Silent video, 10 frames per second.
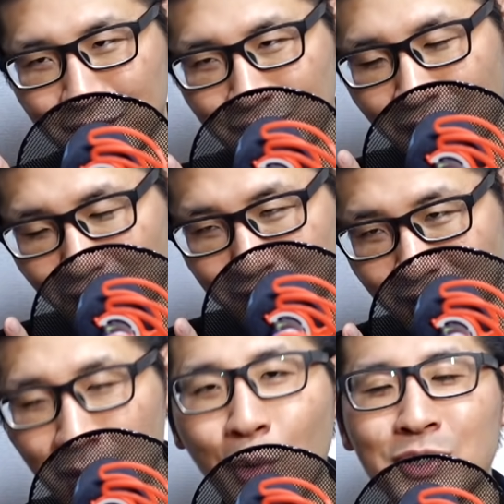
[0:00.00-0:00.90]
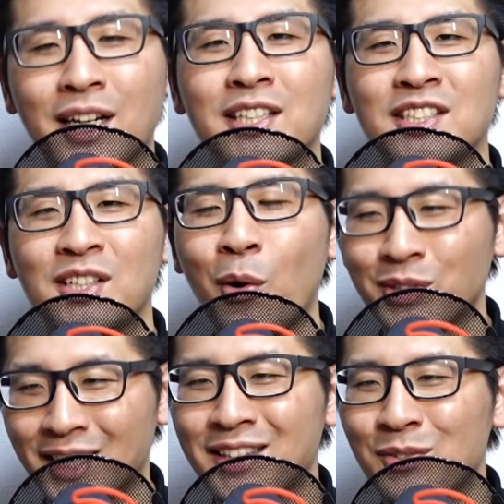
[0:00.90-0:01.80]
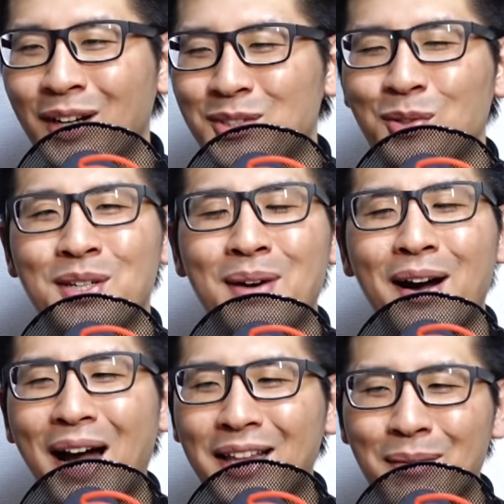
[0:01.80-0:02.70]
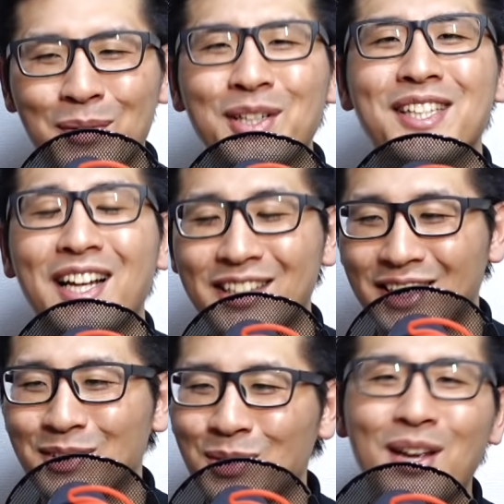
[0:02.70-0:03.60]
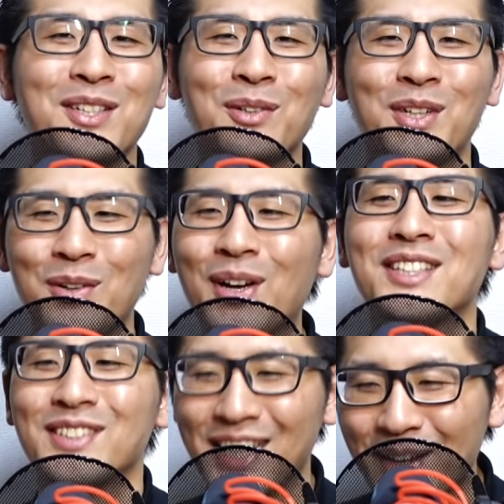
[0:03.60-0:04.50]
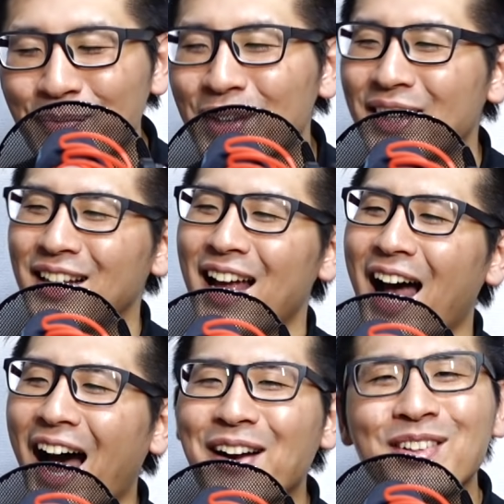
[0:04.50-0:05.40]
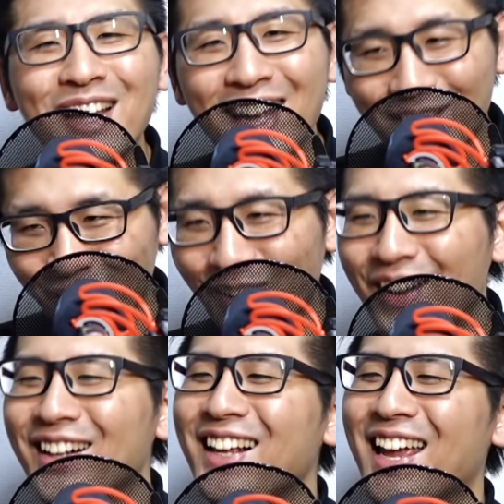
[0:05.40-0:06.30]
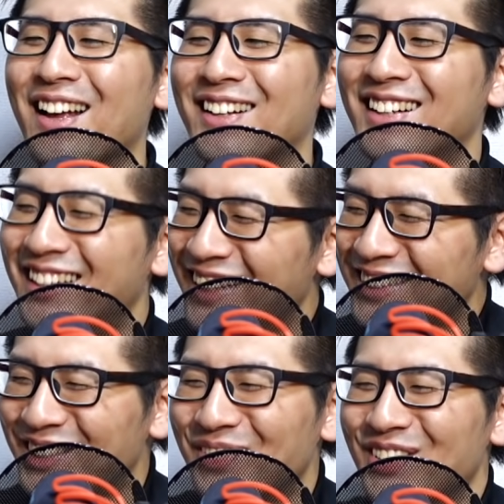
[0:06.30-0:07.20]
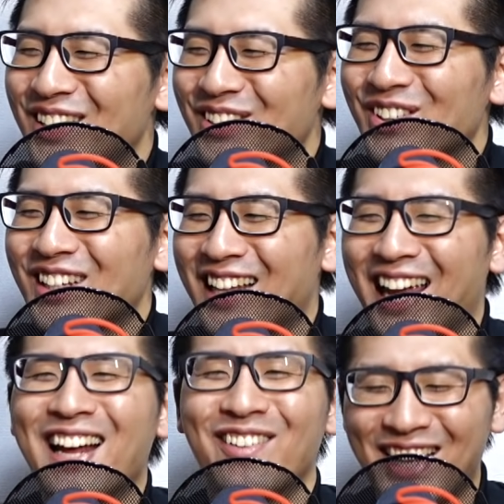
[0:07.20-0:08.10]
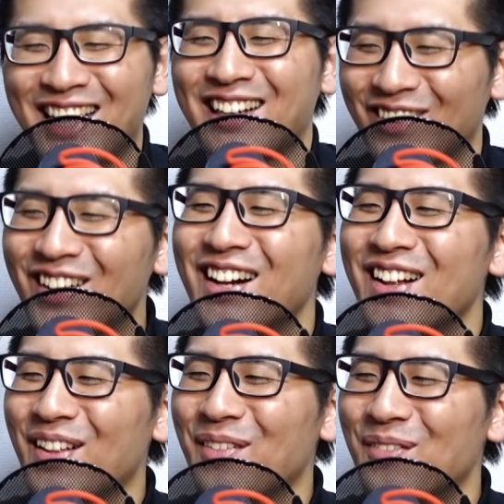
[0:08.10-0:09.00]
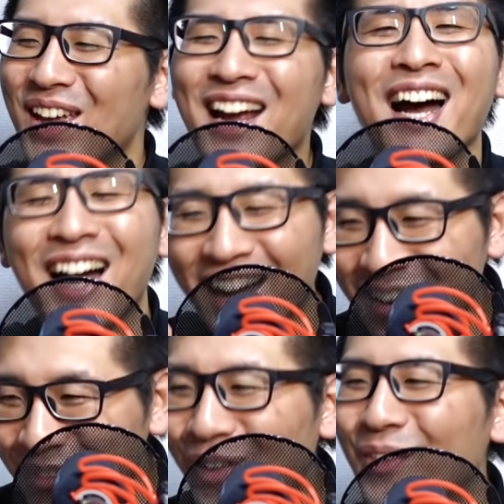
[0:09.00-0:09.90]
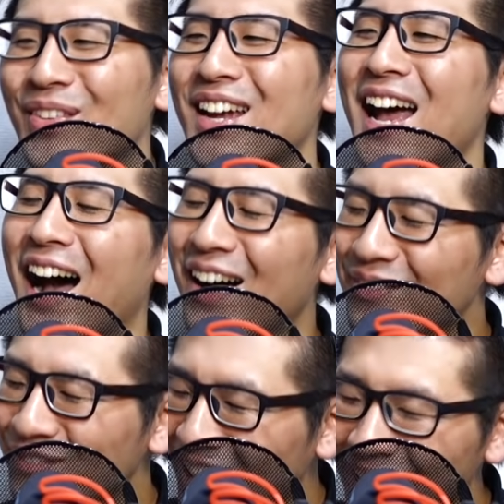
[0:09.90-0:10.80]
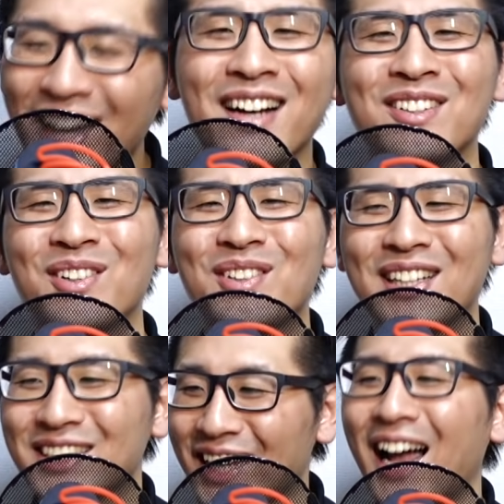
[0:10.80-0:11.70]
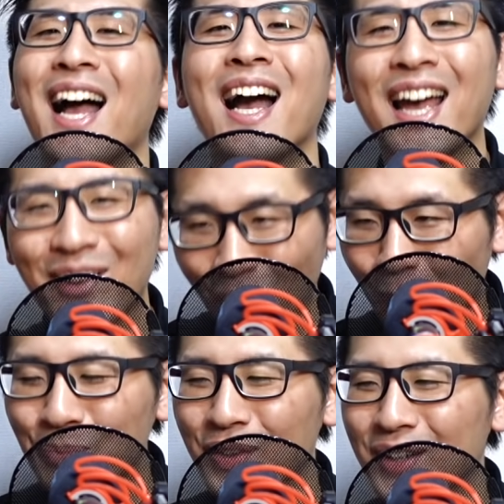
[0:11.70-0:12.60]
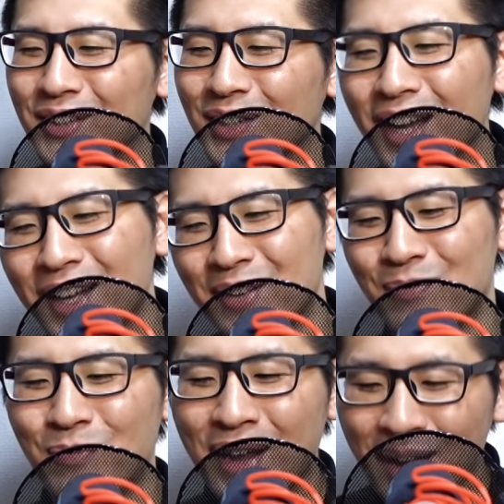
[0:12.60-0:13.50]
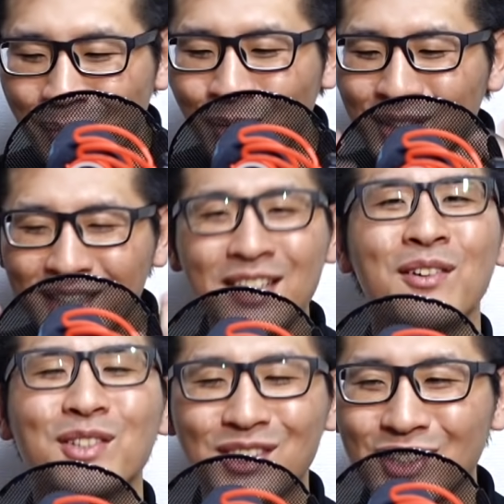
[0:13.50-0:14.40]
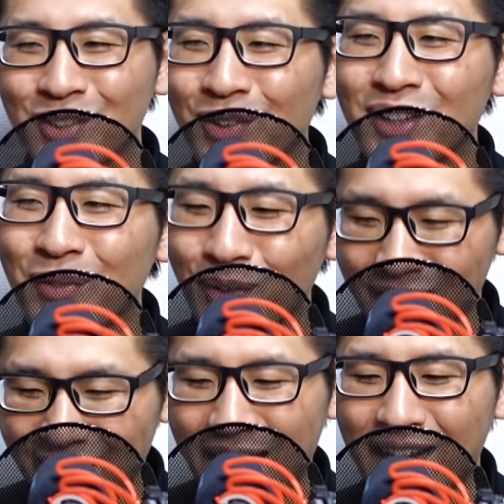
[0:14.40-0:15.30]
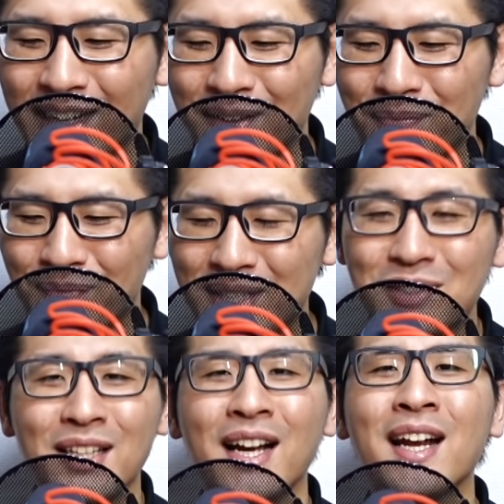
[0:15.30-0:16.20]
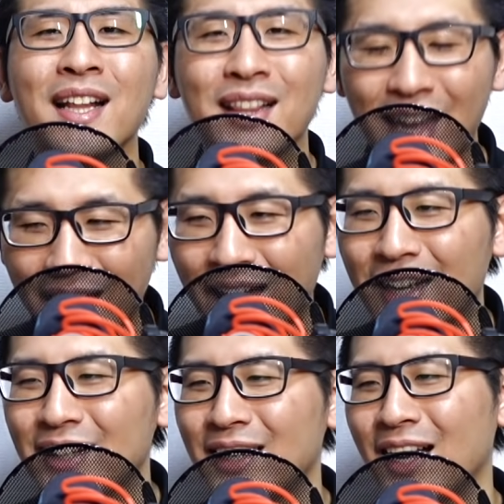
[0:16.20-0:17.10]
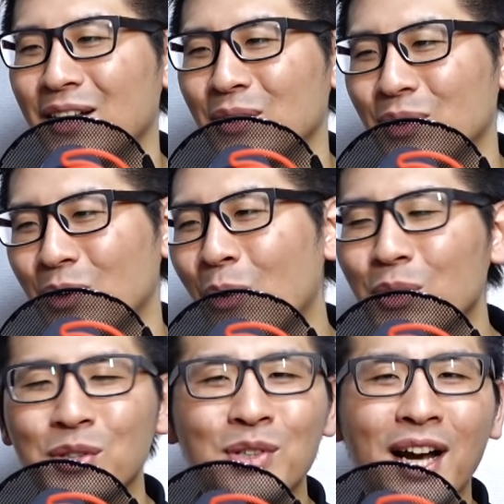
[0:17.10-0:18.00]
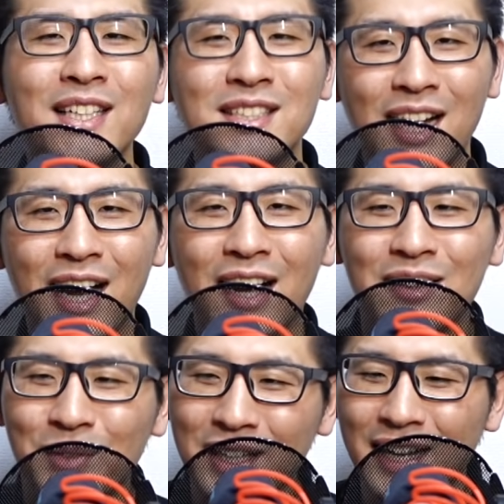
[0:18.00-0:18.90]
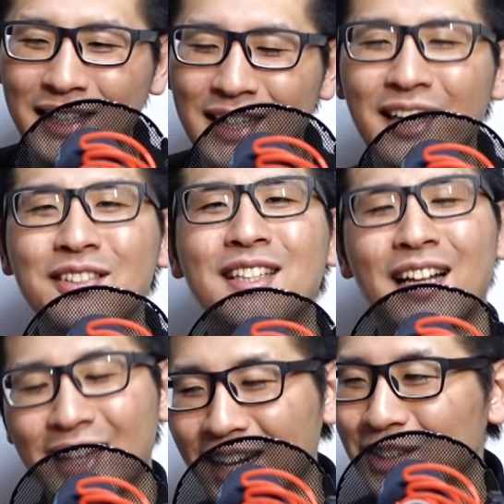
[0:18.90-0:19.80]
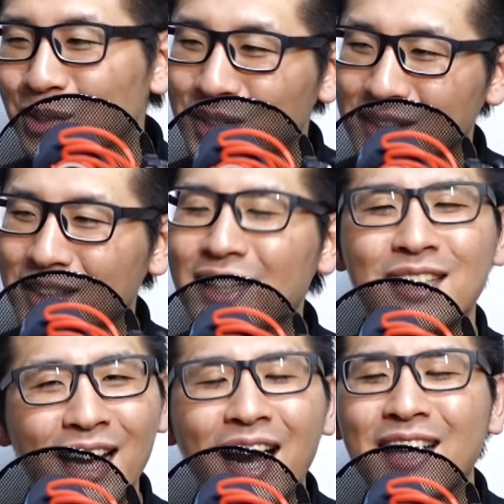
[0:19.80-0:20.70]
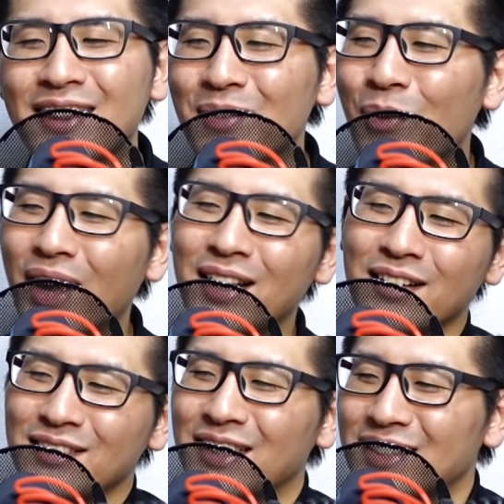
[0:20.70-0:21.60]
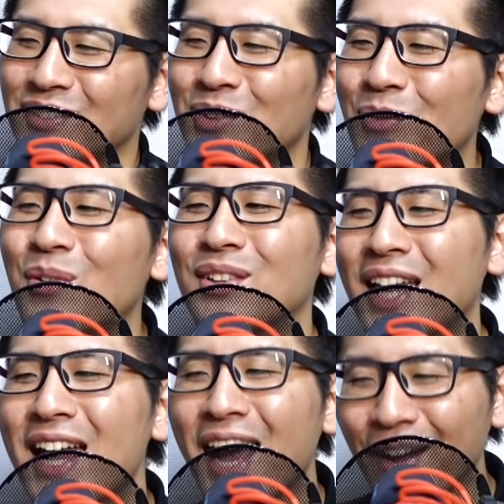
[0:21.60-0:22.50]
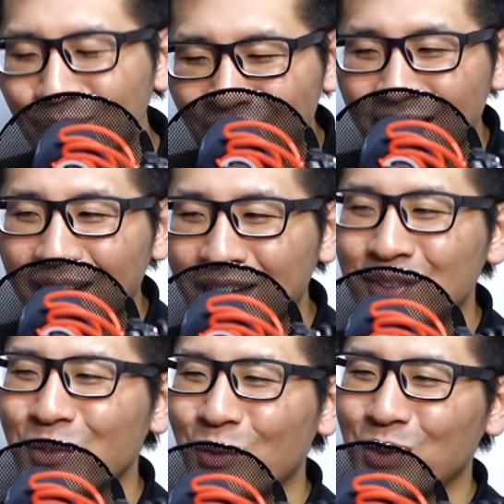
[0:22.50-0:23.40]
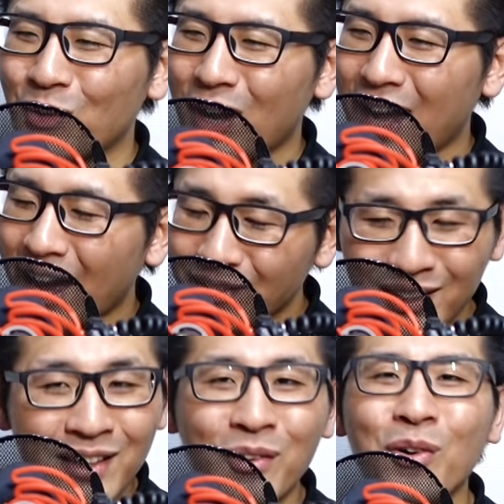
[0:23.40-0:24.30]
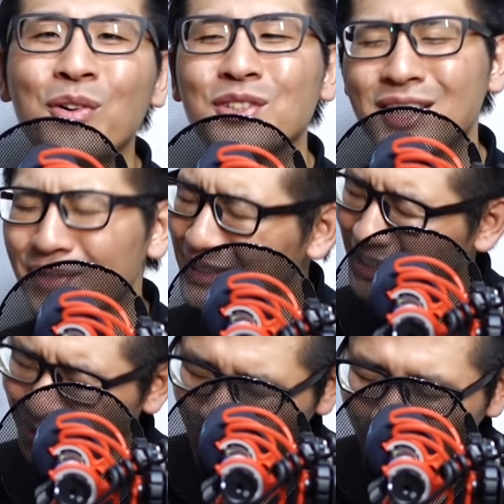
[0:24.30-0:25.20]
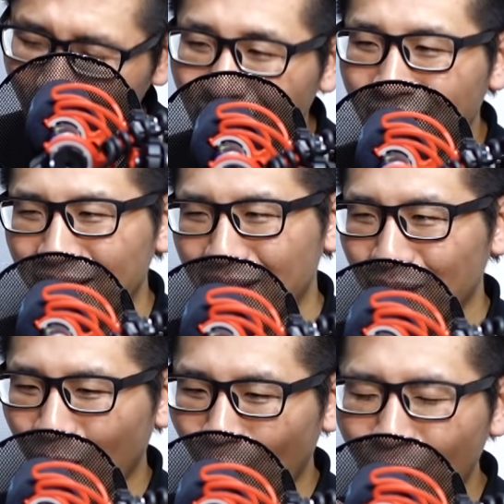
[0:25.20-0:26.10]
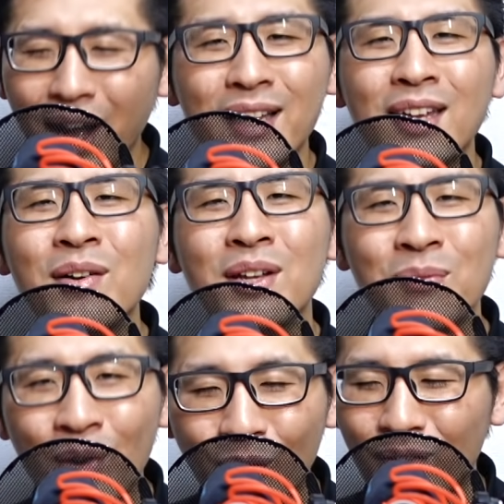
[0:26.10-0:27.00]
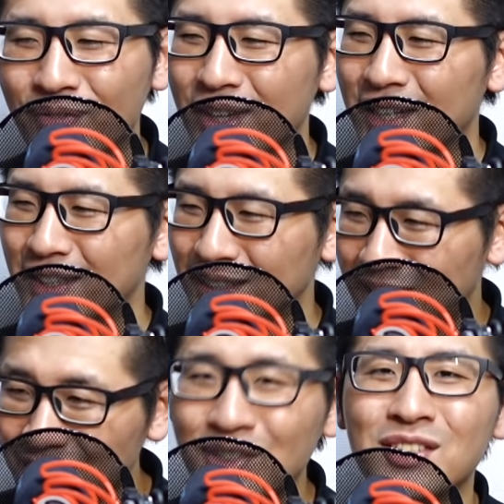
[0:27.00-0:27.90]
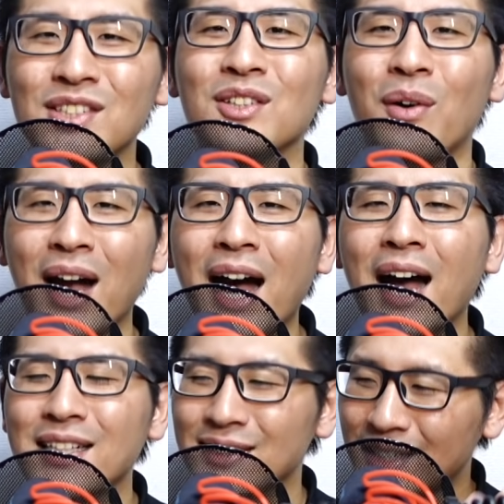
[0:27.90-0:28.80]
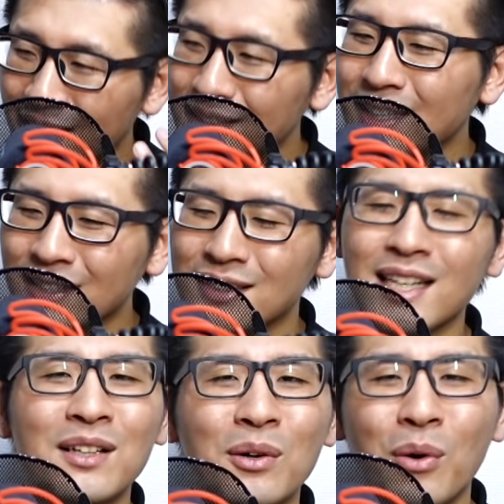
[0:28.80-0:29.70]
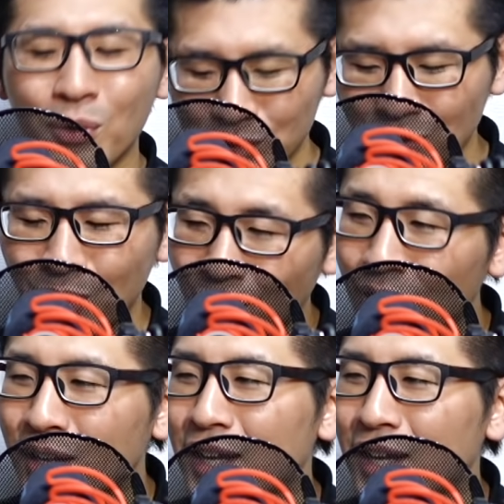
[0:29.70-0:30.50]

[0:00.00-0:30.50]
なんか財宝を探しに行こうぜっていうのがちょっと今頭をよぎったんですけど、その辺ちょっと広げずに、ある程度、自分で言うといてなんやろうねだけど、メーカー側も販売価格のことは確かに考えると。それはべらぼうに機能をつぎ込んでもうて、めちゃくちゃ高なって、高級会社みたいな金額になったら、ちょっとさすがにね、買ってもらえなくなっちゃうと思うんで、販売価格のことはある程度考慮してますけども、お金よりも技術とか生産性の向上を